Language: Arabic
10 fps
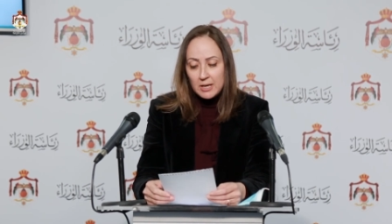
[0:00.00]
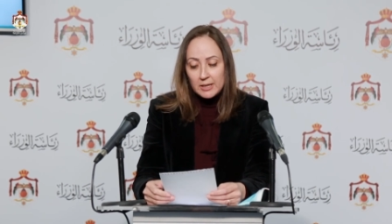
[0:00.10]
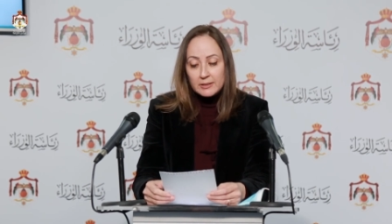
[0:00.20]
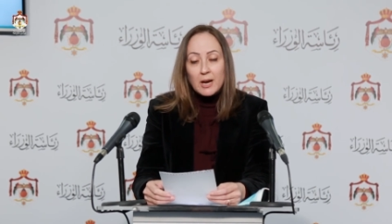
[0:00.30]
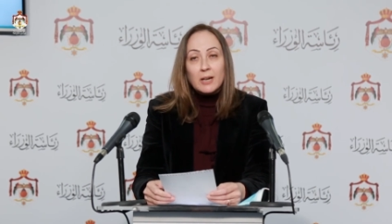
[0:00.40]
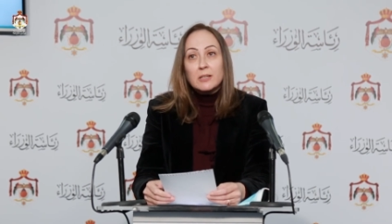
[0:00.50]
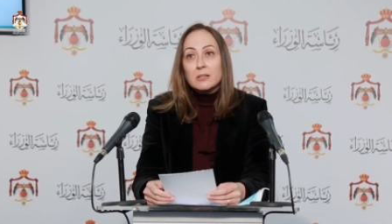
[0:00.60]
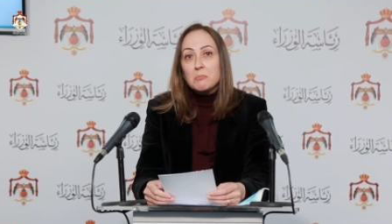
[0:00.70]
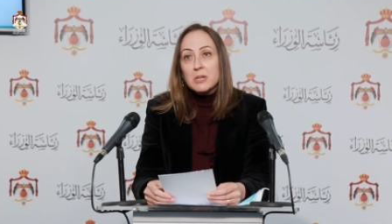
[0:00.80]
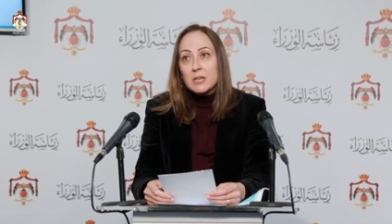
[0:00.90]
لدى
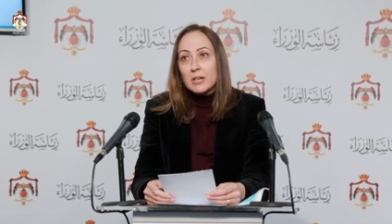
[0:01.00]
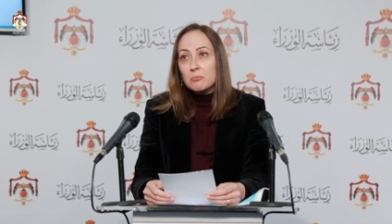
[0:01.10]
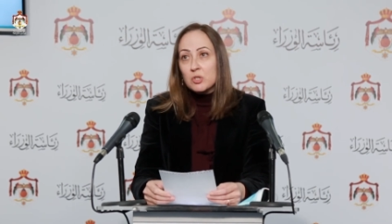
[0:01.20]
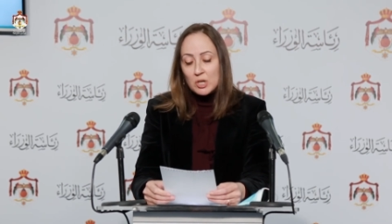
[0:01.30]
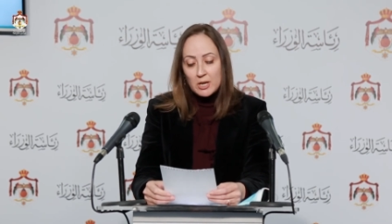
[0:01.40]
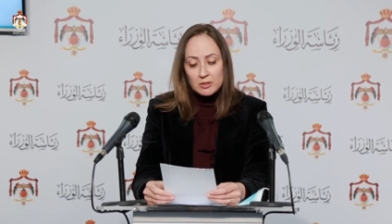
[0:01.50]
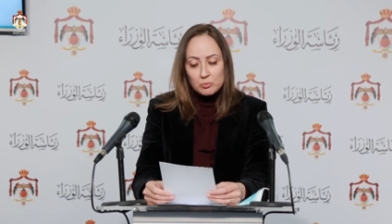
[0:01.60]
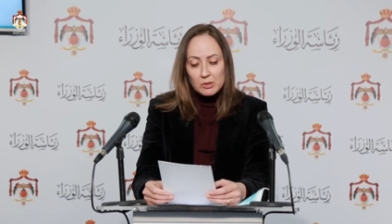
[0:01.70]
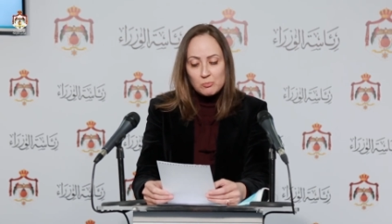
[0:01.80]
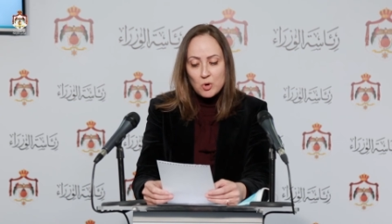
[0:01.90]
عدد من
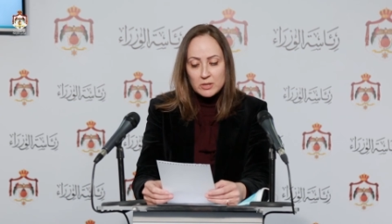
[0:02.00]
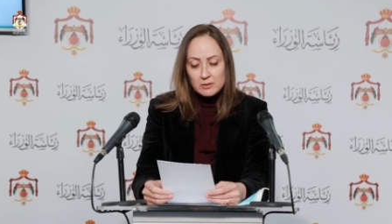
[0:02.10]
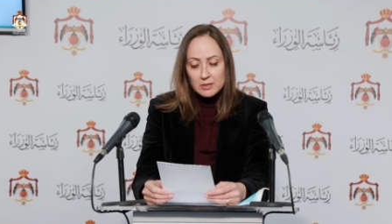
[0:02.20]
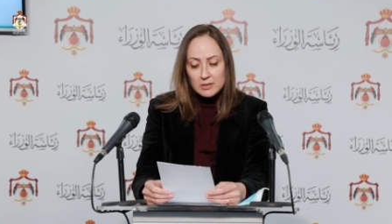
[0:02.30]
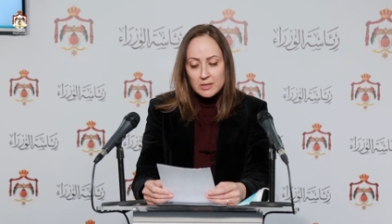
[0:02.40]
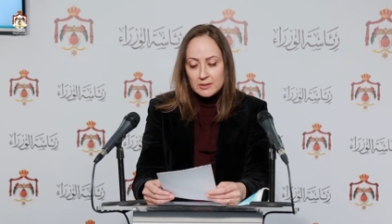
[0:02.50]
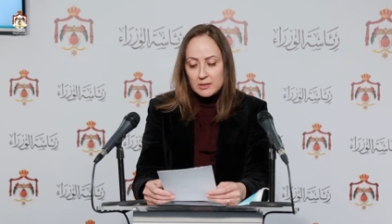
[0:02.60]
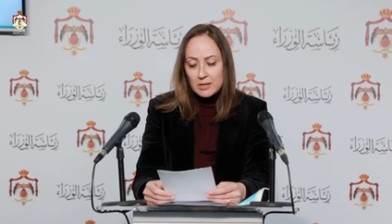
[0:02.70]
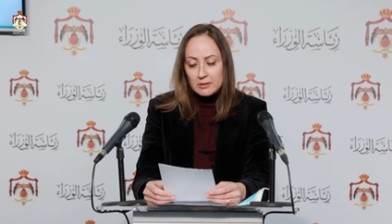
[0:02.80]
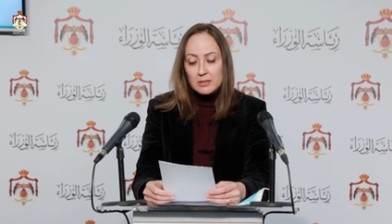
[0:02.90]
المنشآت والمواطنين
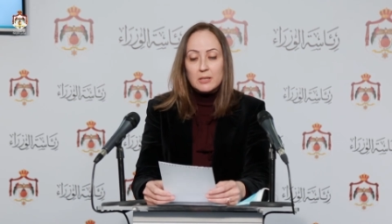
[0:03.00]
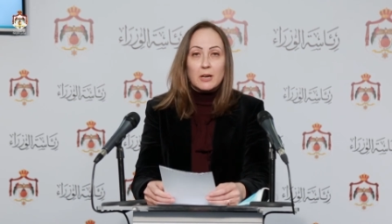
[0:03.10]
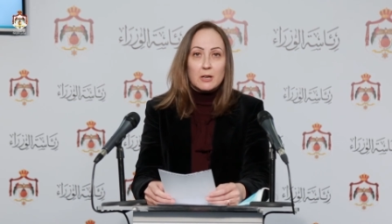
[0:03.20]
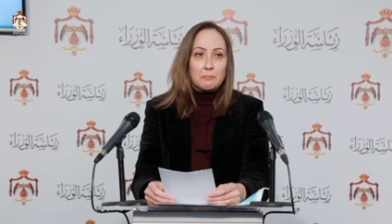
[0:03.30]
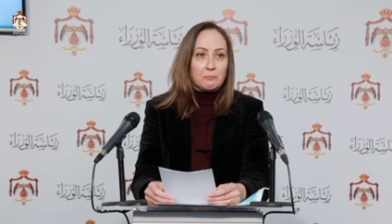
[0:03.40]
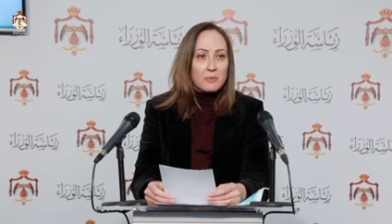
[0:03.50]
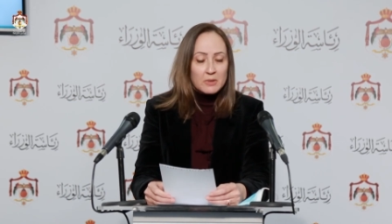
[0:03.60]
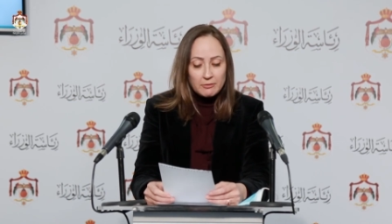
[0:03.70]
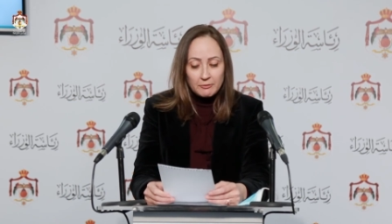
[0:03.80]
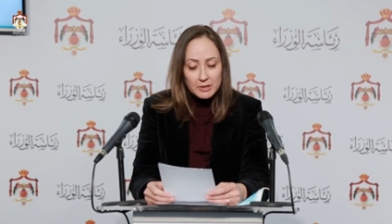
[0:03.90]
الزائرين لها
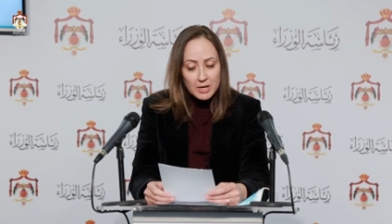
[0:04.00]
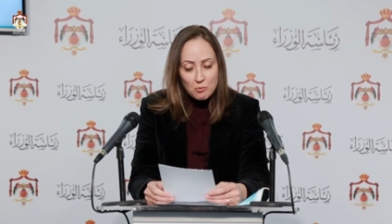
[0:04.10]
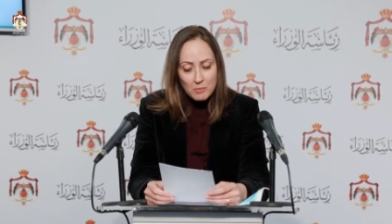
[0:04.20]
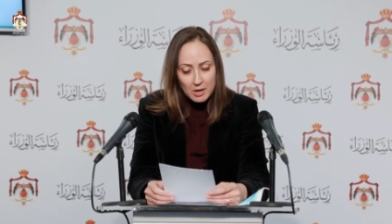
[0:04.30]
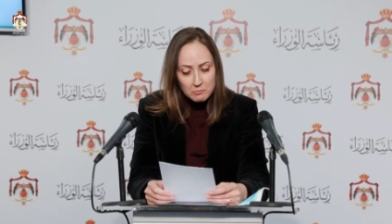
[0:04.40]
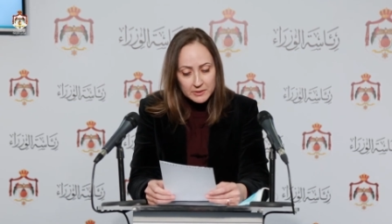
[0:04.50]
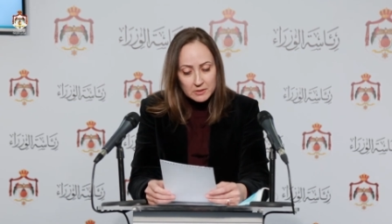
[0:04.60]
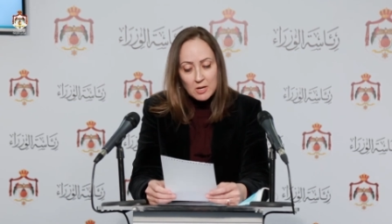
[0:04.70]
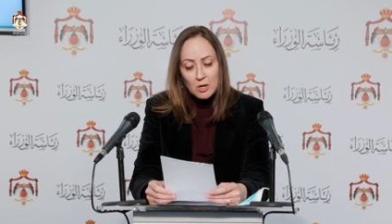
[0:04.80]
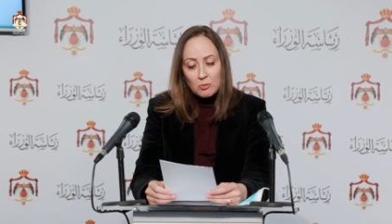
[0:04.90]
ففي يوم أمس